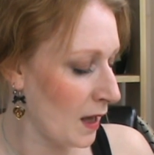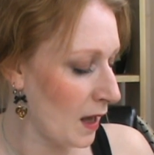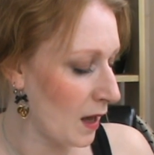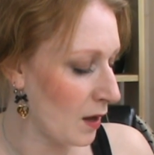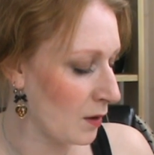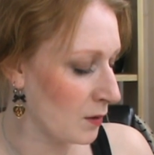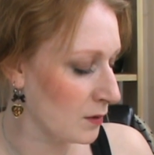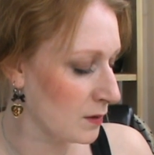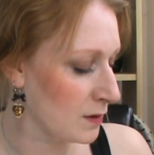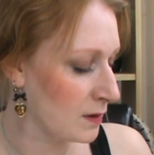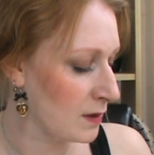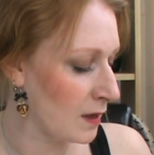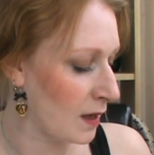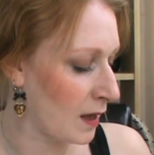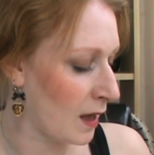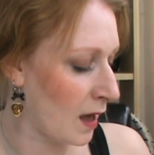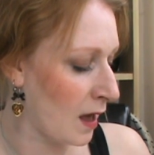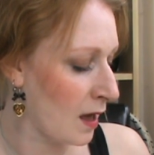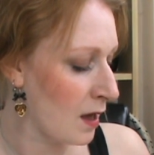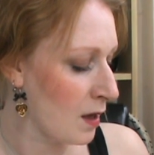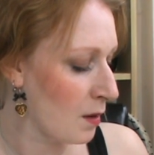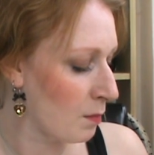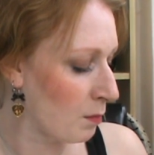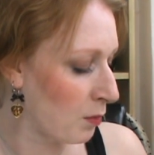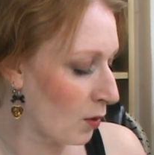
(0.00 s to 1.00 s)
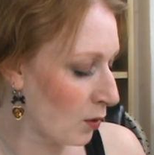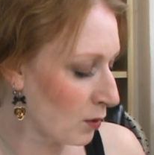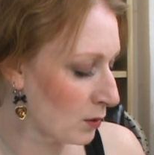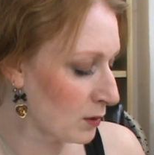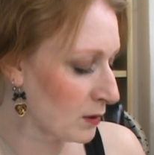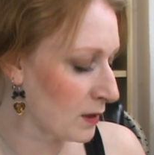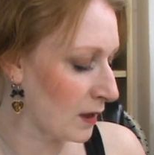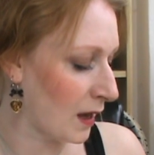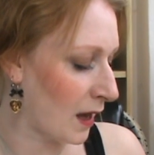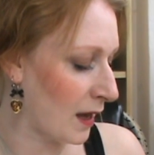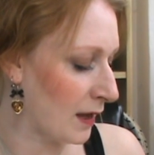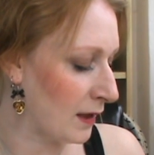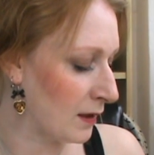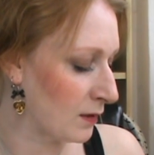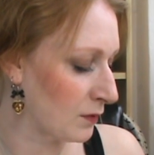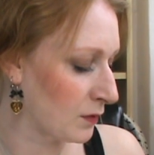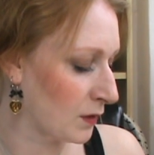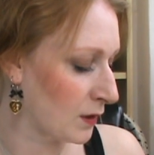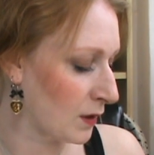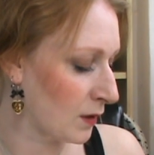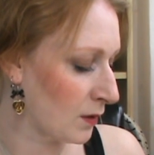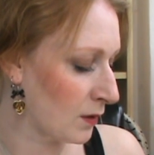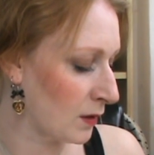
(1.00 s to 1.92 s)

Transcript: aus der Bold-Reihe von der